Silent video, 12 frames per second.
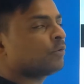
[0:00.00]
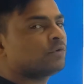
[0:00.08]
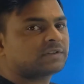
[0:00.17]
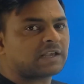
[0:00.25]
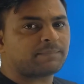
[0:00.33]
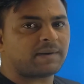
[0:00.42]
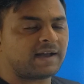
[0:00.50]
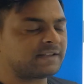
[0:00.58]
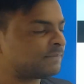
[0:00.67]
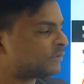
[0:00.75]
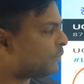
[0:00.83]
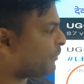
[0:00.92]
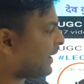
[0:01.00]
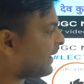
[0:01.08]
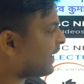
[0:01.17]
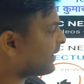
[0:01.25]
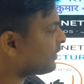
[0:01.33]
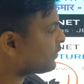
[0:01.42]
उसके पास में जो
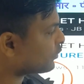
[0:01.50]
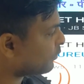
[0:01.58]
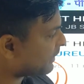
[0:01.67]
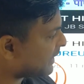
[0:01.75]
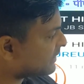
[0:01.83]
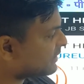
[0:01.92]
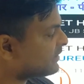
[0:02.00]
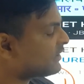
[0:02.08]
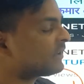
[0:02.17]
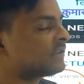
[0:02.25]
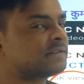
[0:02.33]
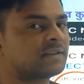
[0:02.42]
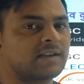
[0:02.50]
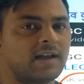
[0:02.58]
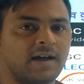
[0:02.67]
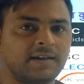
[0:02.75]
बेल आइकन है उसको प्रेस कीजिएगा जिससे कि